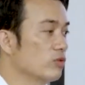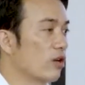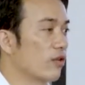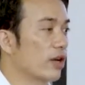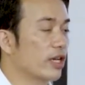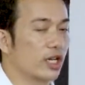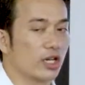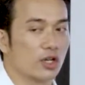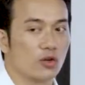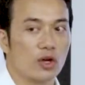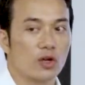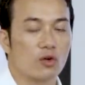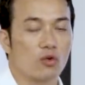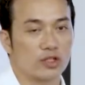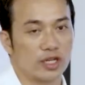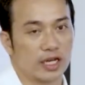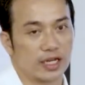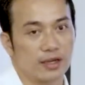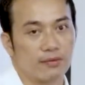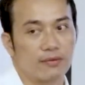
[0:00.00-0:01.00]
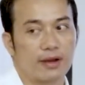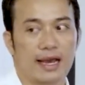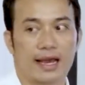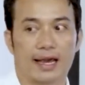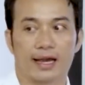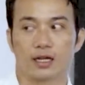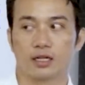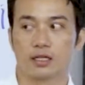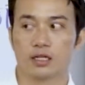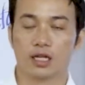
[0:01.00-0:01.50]
Chúng ta sống trong cái kỷ nguyên của
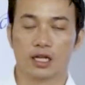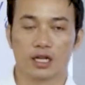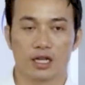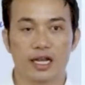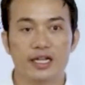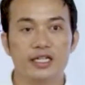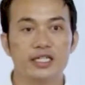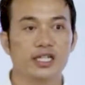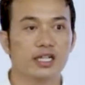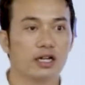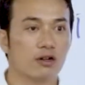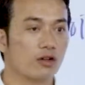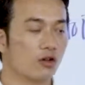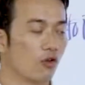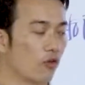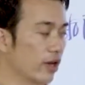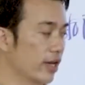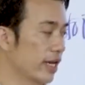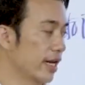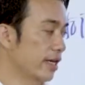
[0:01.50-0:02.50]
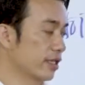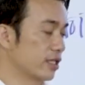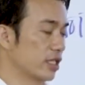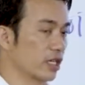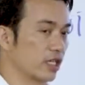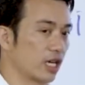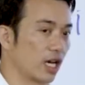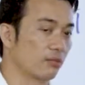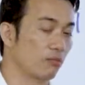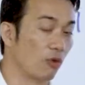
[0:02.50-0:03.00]
trải nghiệm khách hàng. Lên nhiều điều
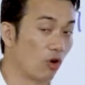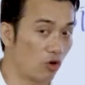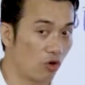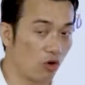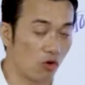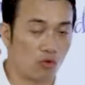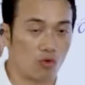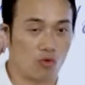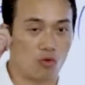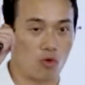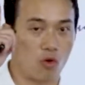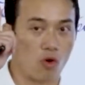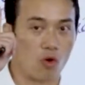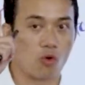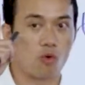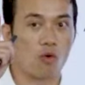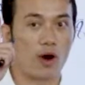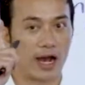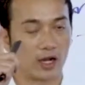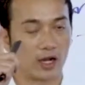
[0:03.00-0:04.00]
khi ấy chỉ cần một cục